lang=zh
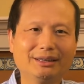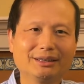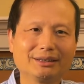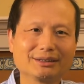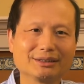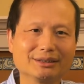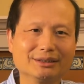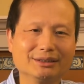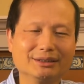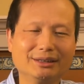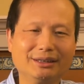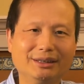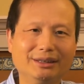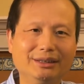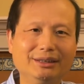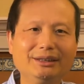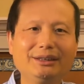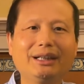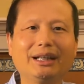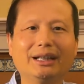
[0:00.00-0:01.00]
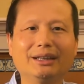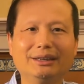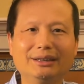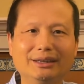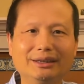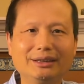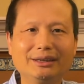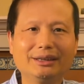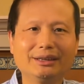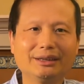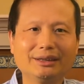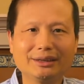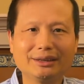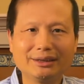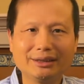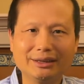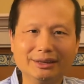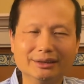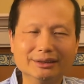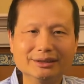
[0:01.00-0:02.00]
是零点零
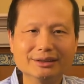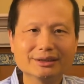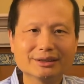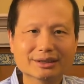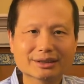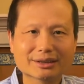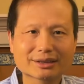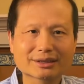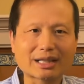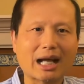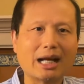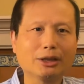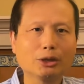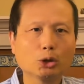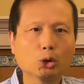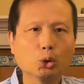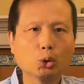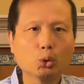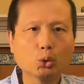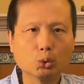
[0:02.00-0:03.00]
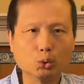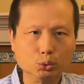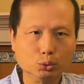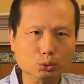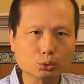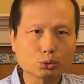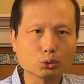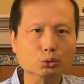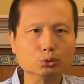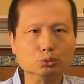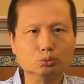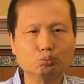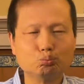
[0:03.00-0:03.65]
零零三弧度。